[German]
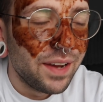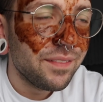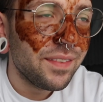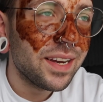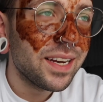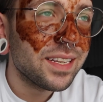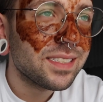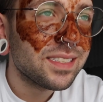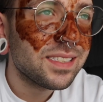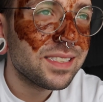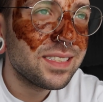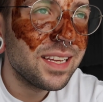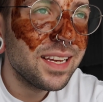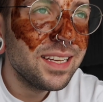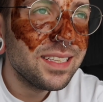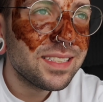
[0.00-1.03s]
Weil das
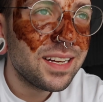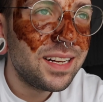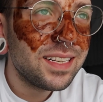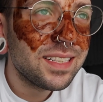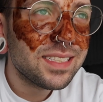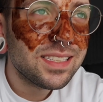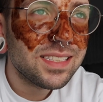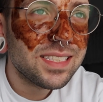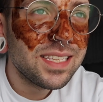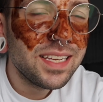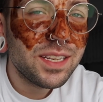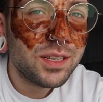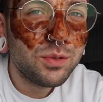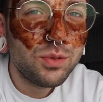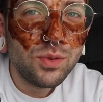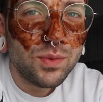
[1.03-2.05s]
Ding ist halt, es ist
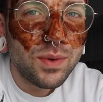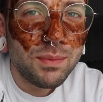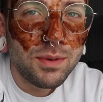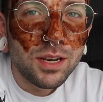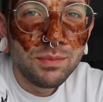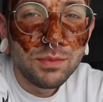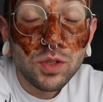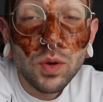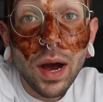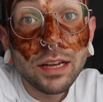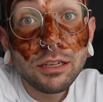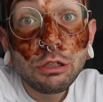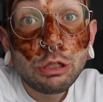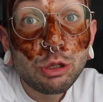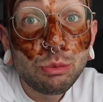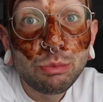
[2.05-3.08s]
nicht gut, wenn man immer so
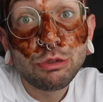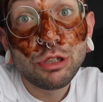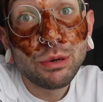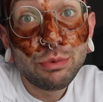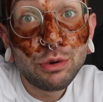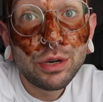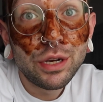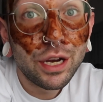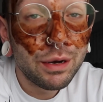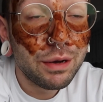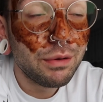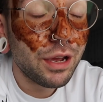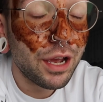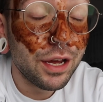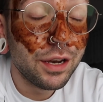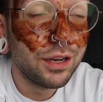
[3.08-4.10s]
Anti-Schuppen-Shampoo her
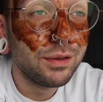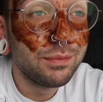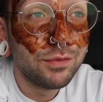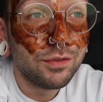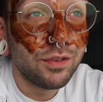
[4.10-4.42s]
hernimmt.